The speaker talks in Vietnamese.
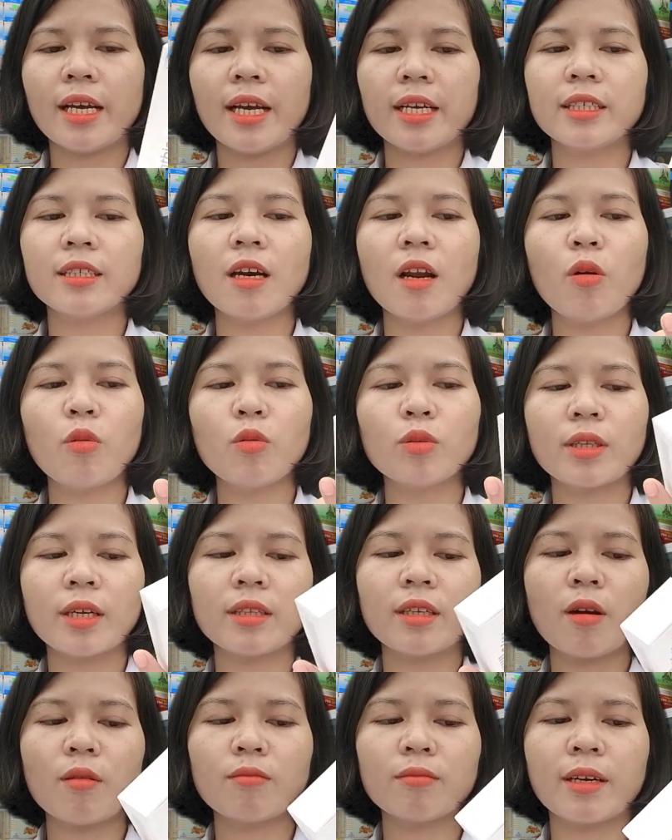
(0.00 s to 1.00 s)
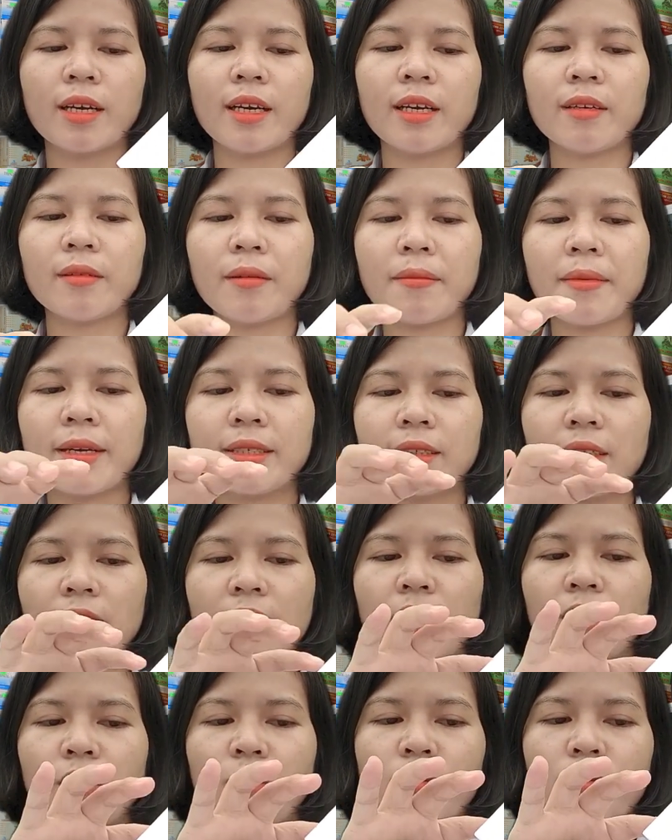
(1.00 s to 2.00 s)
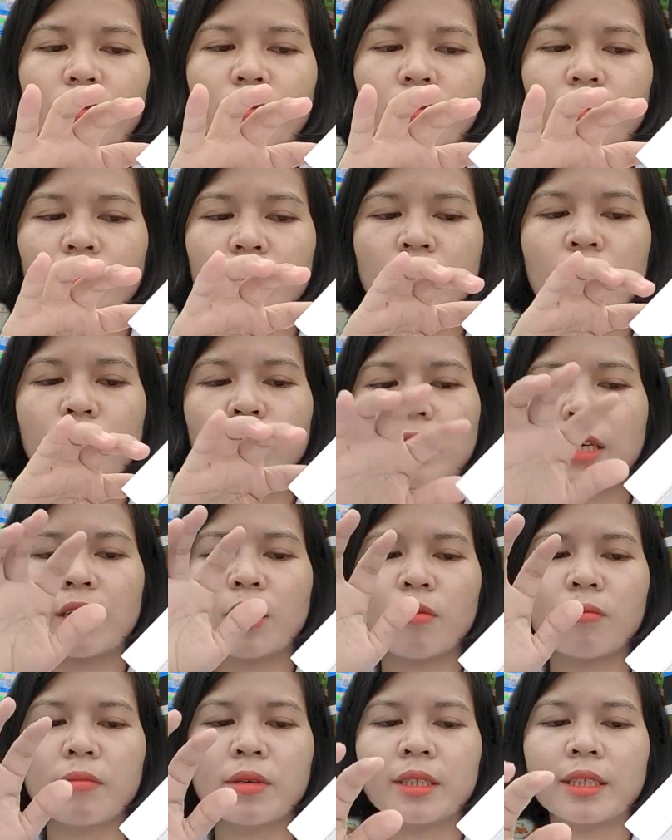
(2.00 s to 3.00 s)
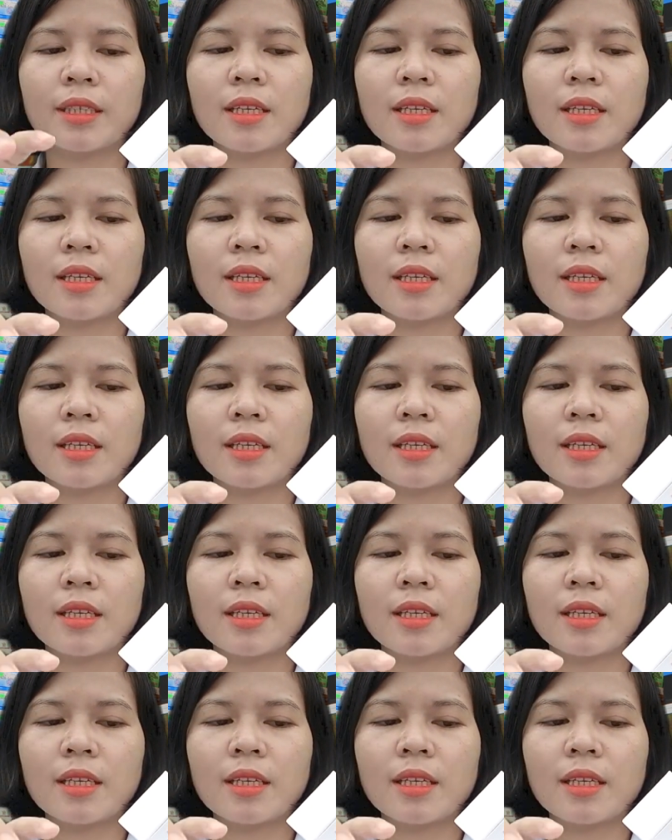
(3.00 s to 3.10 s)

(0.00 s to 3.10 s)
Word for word: đấy glutathione này các bạn sẽ thấy là glutathione